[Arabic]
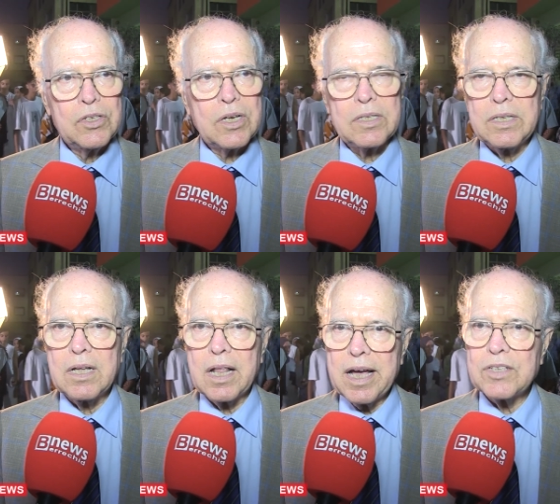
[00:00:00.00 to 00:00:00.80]

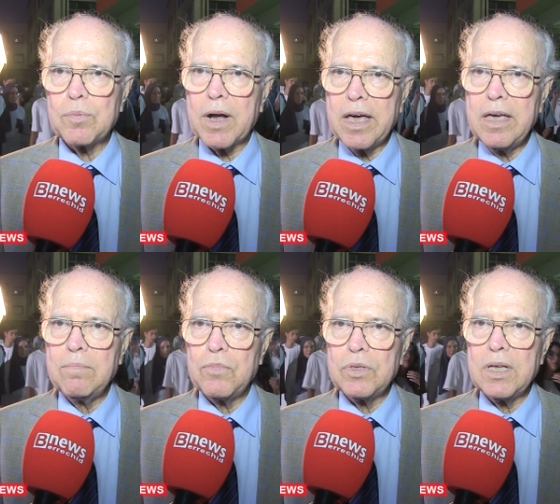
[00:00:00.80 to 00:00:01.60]
شخصية الحاج
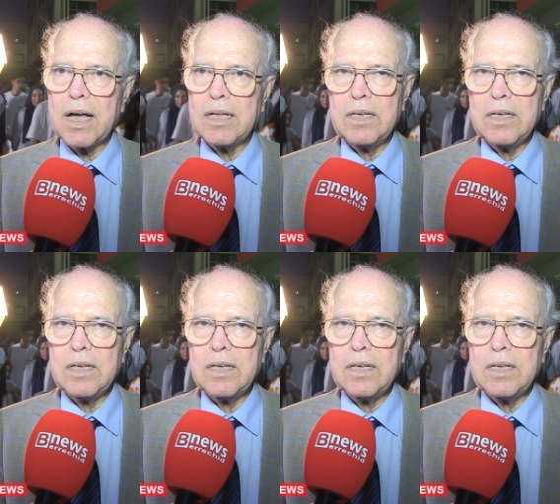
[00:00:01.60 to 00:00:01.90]
إبراهيم مدير